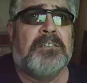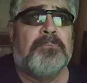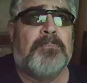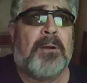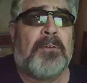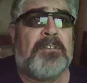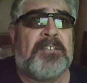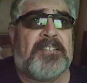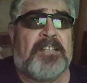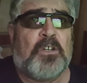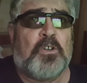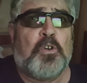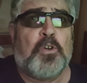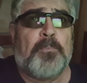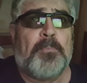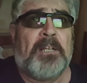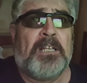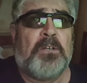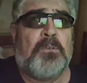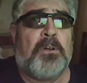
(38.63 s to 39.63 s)
Ma questa è
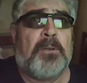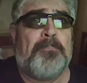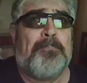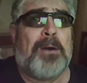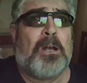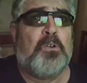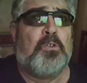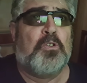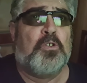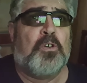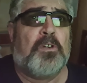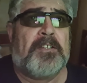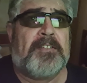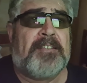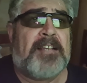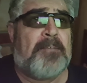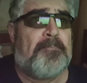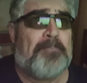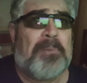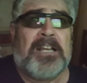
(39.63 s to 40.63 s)
colpa di quel balordo che
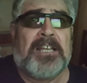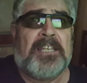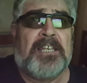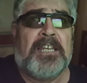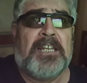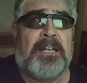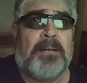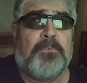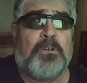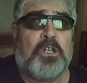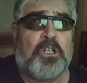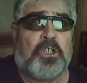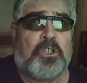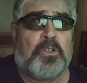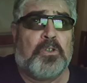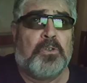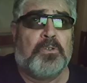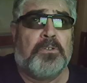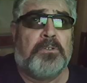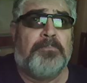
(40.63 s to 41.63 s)
sta in panchina,
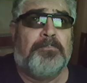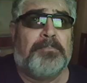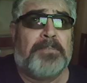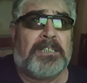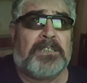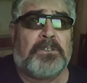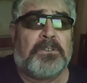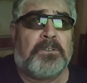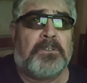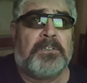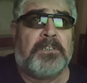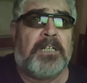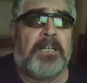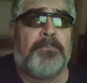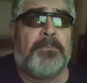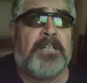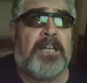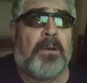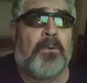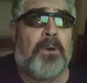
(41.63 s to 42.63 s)
porco madonna
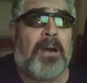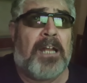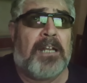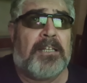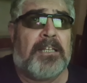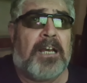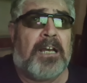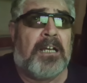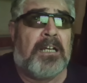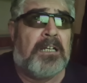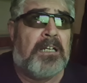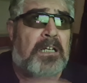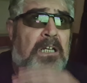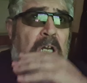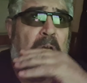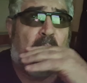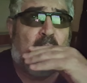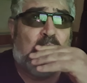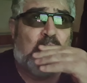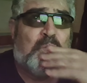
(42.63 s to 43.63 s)
mia, guarda.
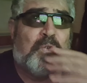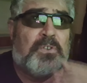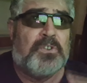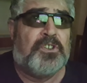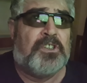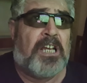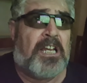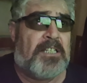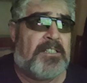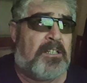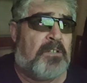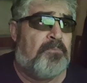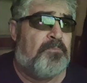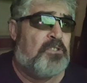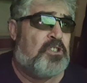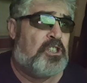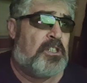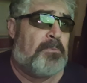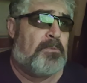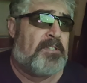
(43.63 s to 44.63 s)
Cioè, se non
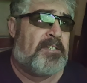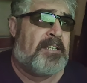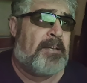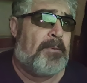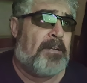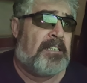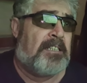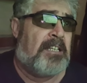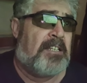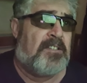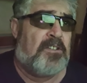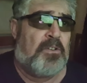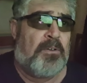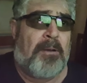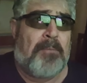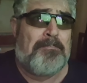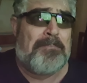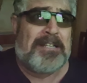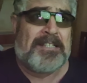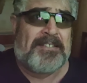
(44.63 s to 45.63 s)
vinciamo sta partita ti devo
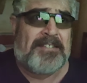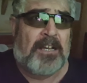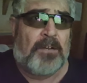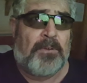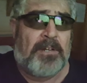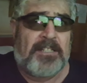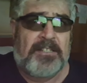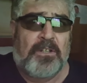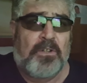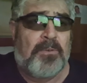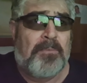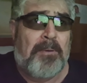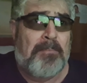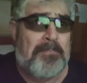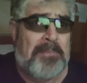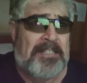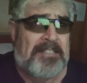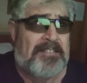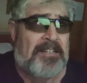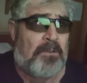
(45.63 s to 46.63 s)
ammazzare, guarda. Ti devo
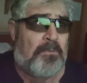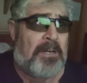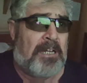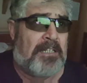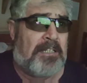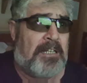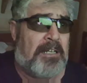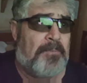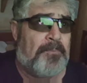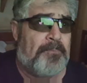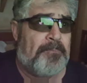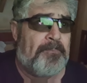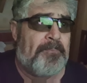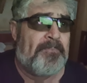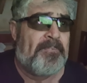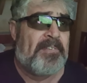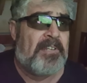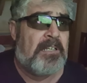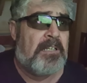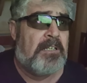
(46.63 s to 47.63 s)
ammazzare, guarda.
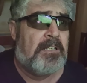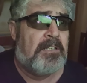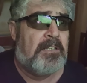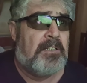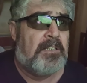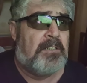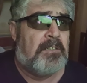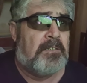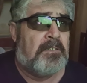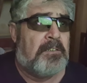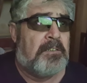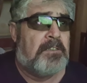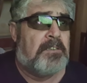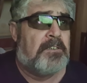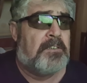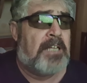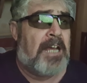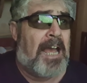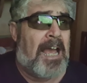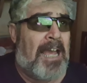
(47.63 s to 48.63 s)

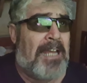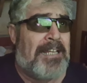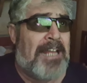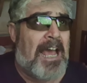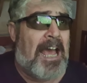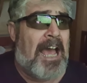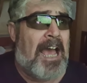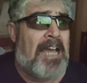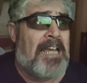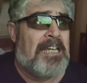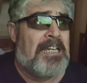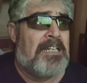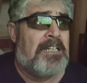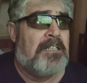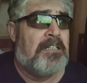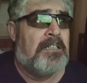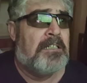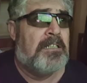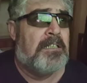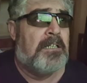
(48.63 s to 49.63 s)
Dai,
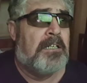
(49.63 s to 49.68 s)
dai.